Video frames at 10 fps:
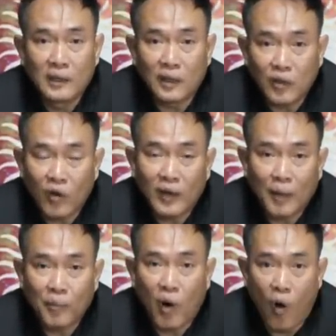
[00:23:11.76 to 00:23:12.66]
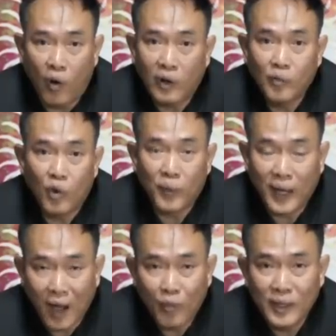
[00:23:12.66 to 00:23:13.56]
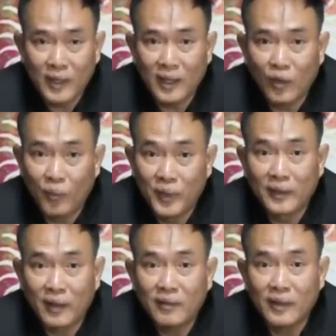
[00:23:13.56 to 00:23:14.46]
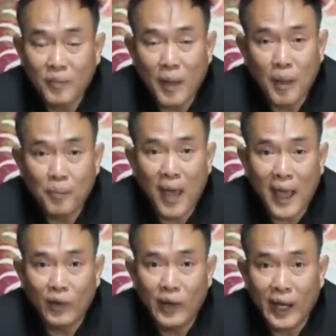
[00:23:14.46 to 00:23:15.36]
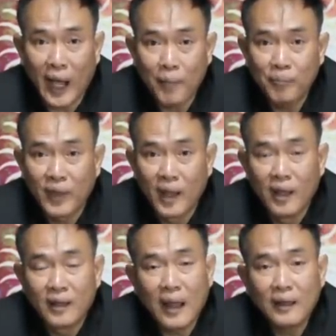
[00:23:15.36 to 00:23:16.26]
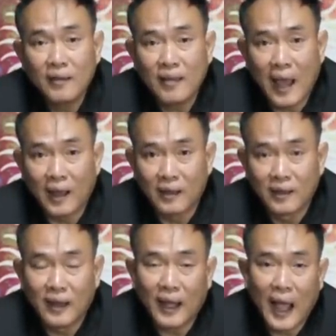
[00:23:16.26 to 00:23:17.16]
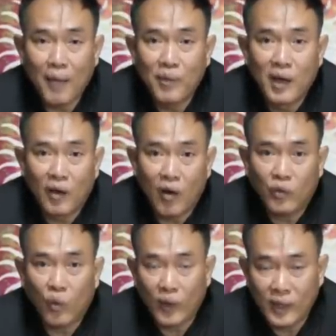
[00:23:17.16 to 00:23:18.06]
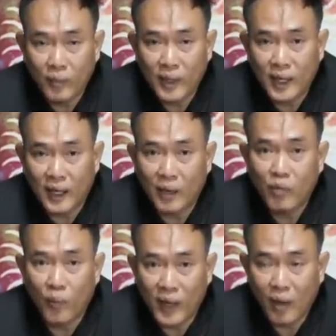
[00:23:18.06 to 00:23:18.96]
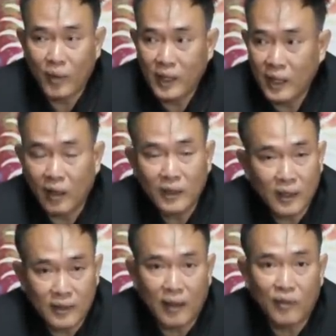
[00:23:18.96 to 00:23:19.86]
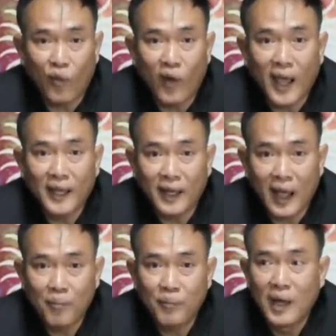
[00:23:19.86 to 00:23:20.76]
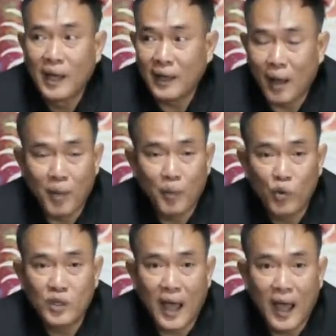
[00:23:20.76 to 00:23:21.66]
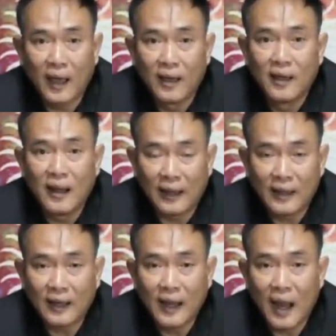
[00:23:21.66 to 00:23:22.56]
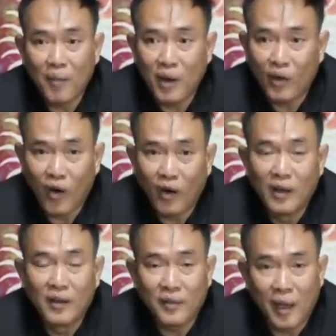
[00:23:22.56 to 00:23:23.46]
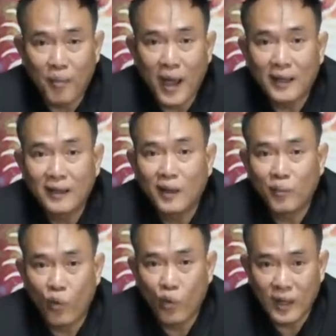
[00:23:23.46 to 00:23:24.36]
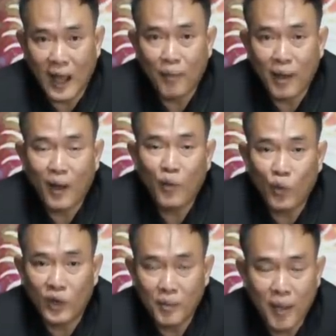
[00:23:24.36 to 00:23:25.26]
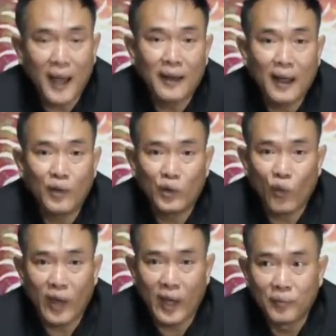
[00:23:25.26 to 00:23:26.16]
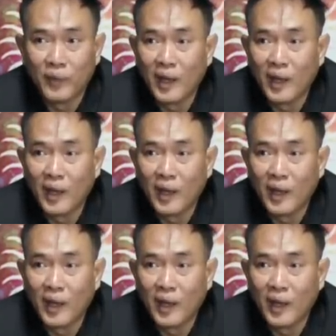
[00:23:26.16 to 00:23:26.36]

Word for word: จะต้องนำของทั้งหมดไปเข้าพิธีรวมถึงหนังสือ 888 ด้วยนะครับ ท่านที่สั่งนะครับ ก็ส่งวันเดือนปีเกิดให้ผมไปเข้าพิธีแล้วจะจัดส่งให้นะครับนำไปบูชา หลังจากได้รับแล้วก็สามารถที่จะบูชาพระราหูที่บ้านได้ด้วยตัวเอง